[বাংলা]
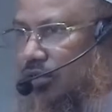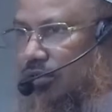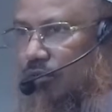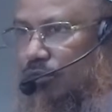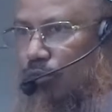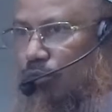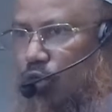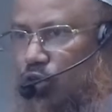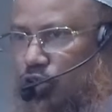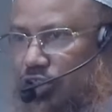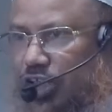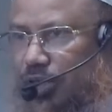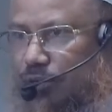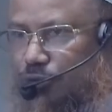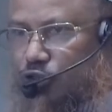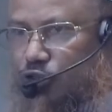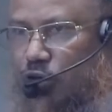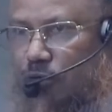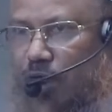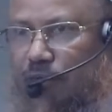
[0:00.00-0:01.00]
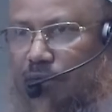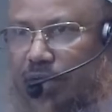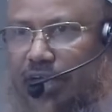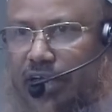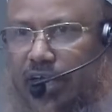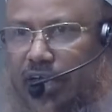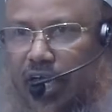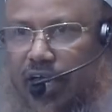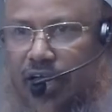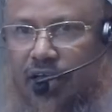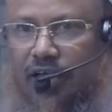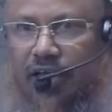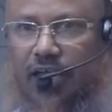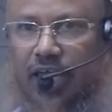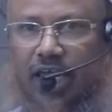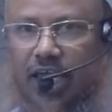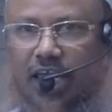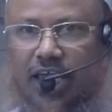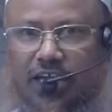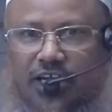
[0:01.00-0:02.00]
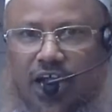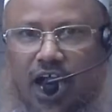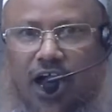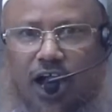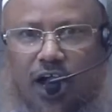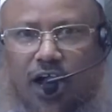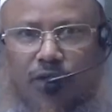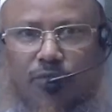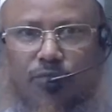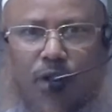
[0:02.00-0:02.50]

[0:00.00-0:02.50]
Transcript: মুখ দিয়ে স্বভাব না এই ডাক